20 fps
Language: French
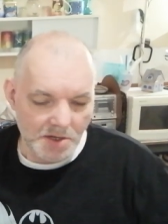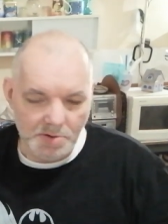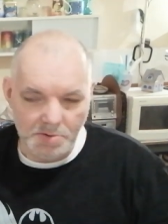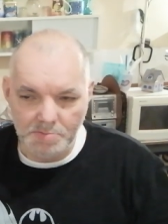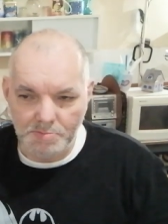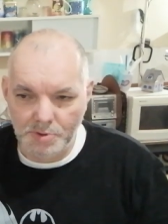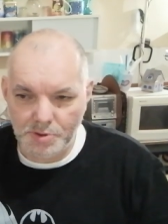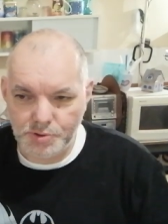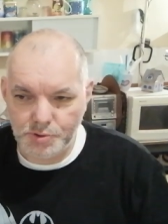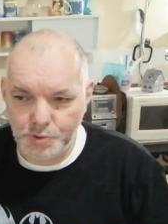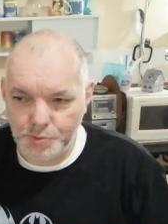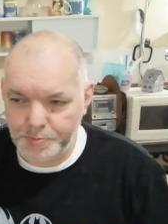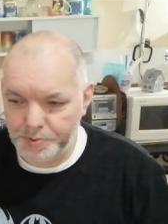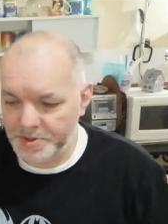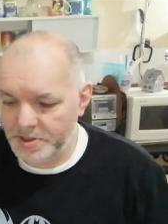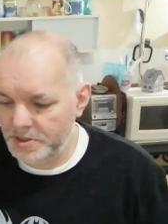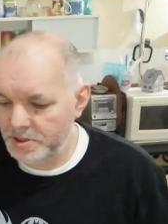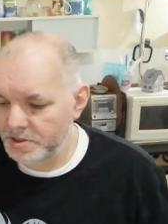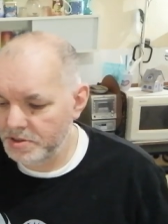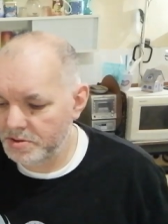Je me suis
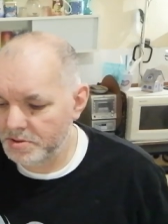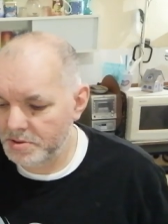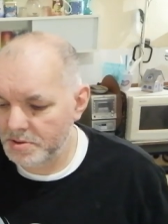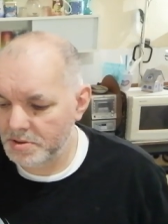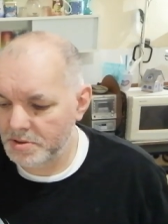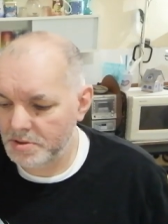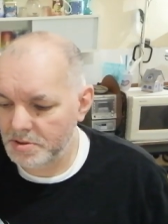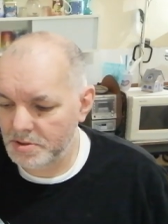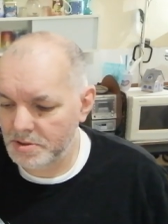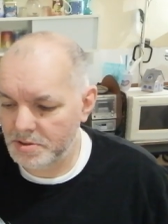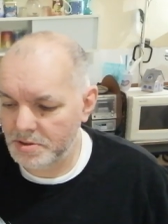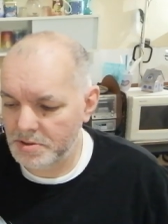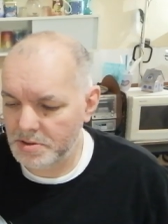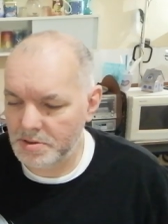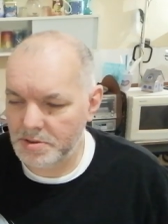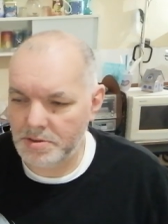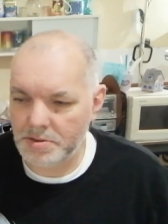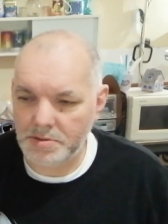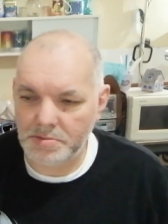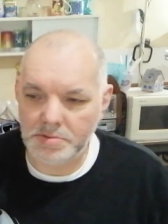pris euh,
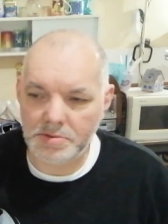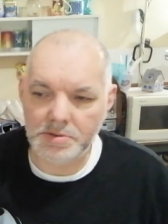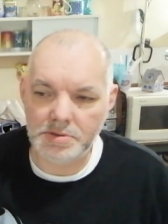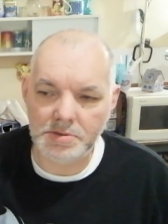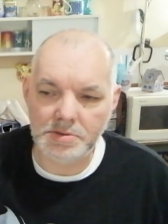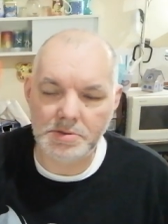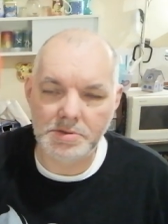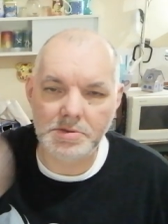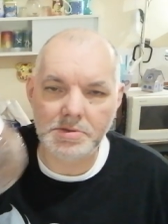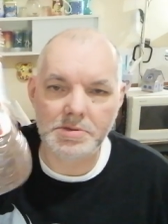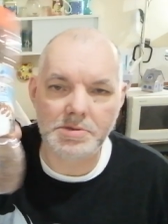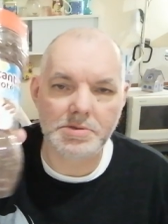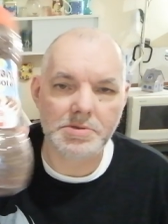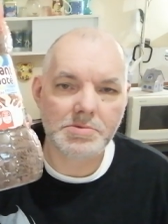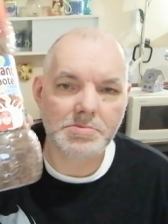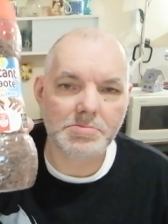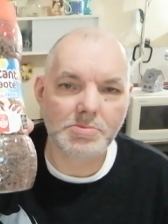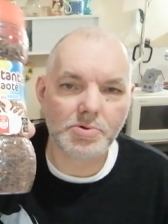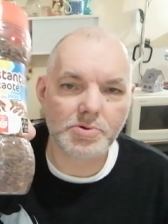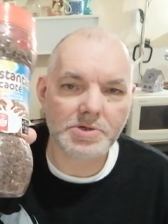euh,
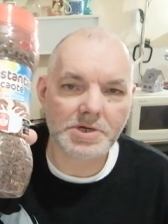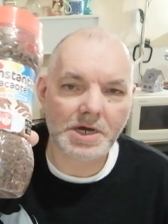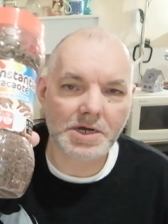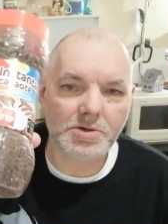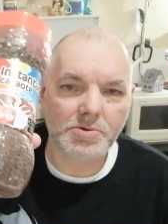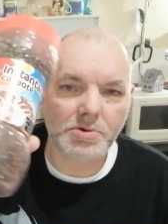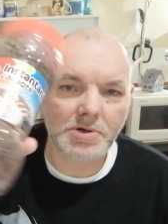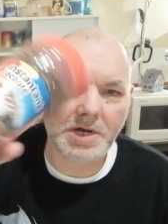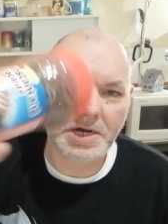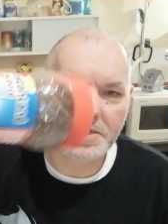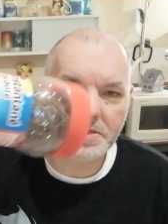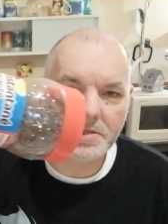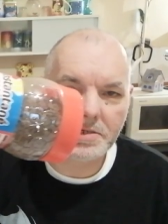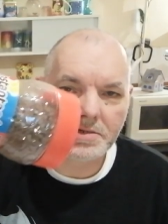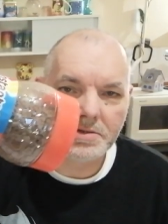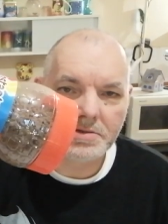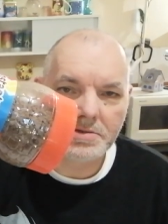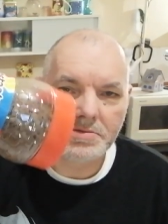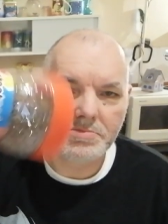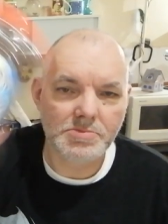mon cacolac,
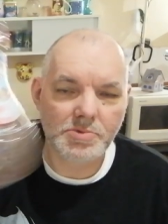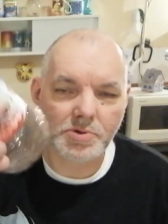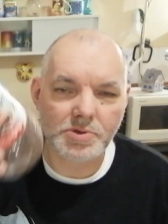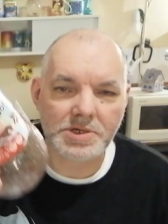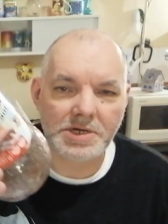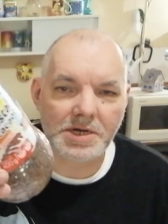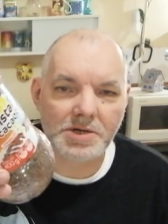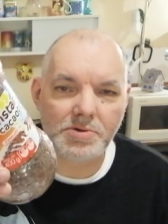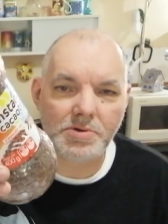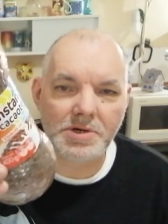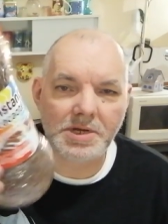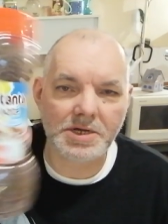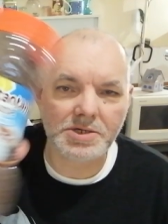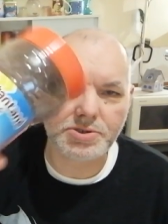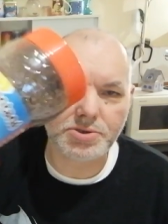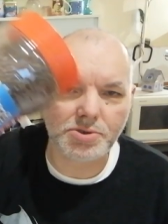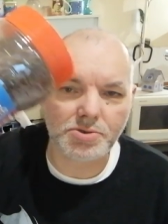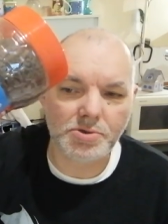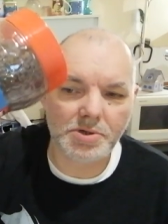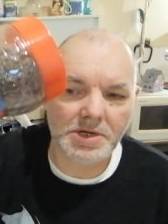mon cacolac
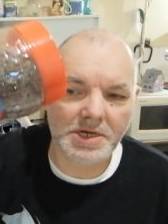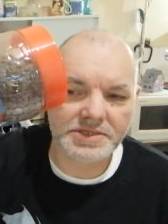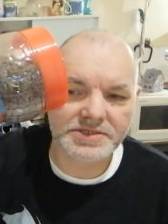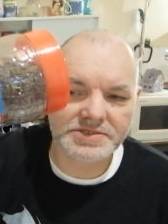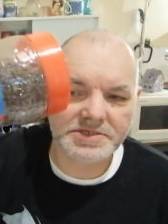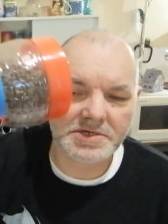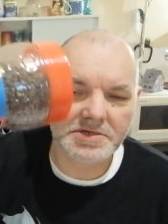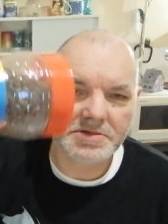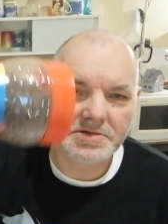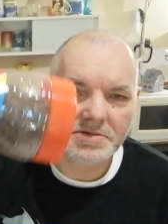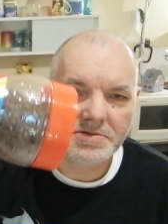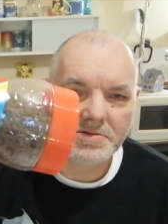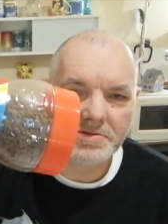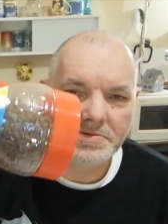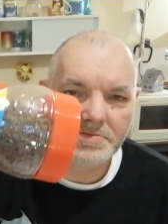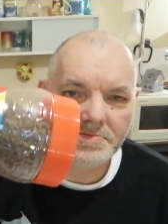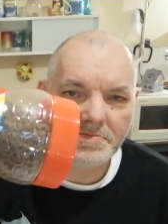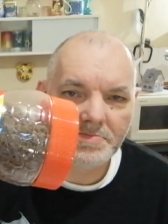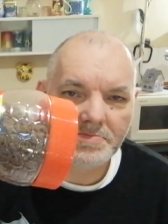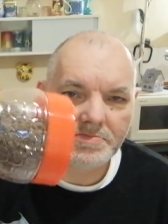chocolat
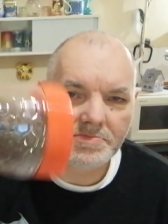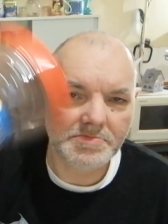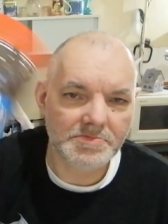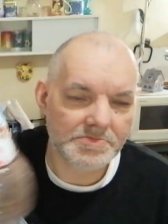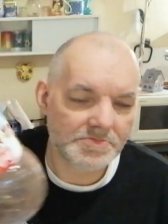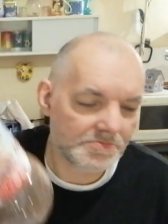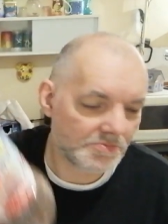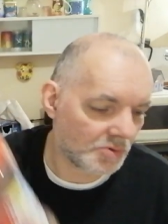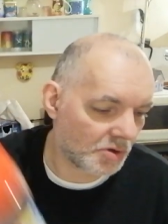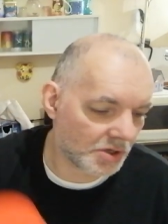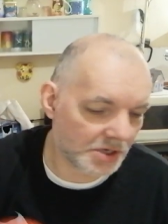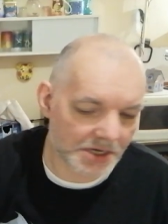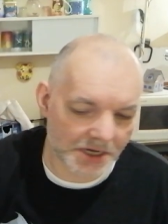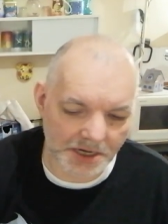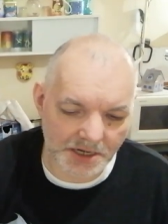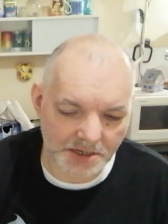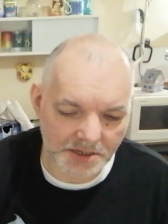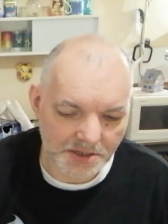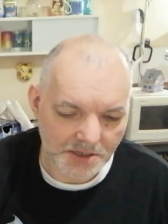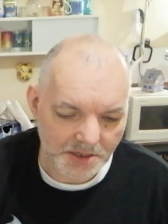mon
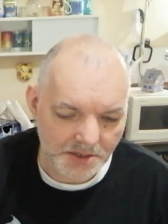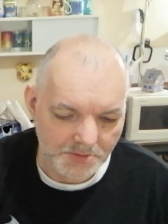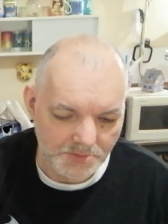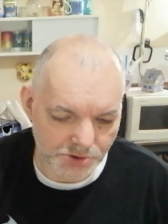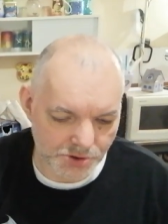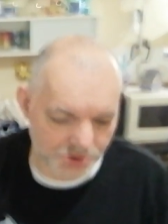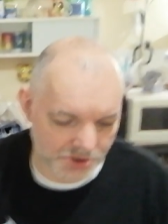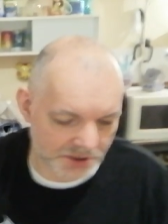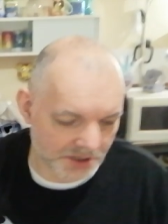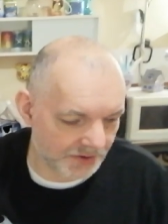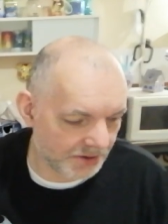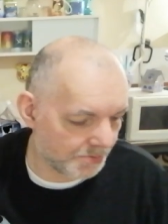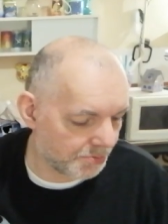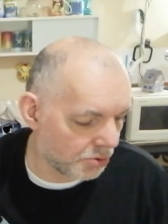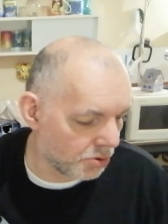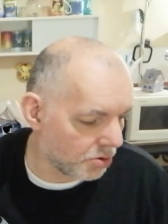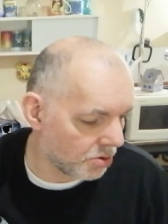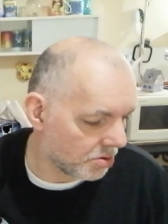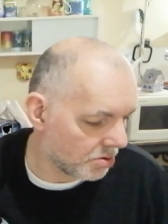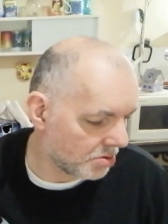grain, j'en avais
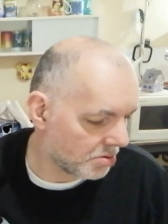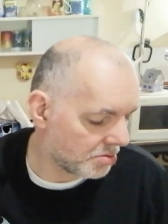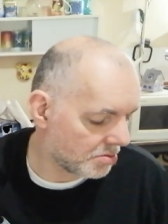plus,